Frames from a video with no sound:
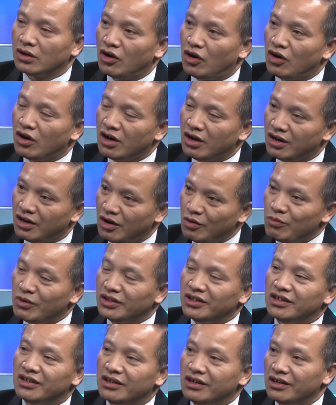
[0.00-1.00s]
đó không bao
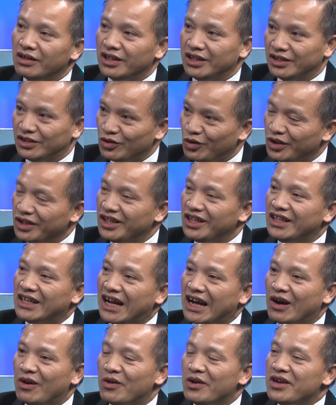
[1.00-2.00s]
giờ nghỉ cho đến khi
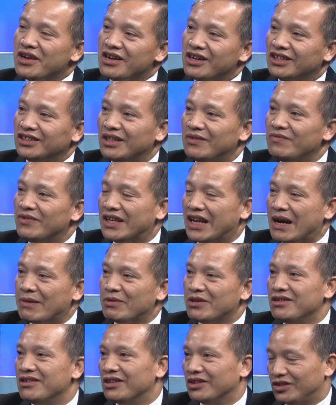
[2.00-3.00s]
nào người dân Việt Nam
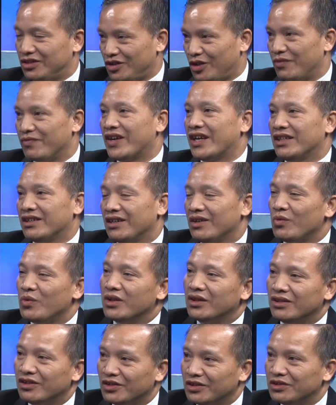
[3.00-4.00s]
được hưởng trọn vẹn những cái
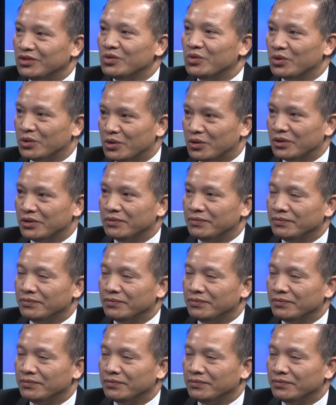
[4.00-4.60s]
quyền tự do dân chủ thôi.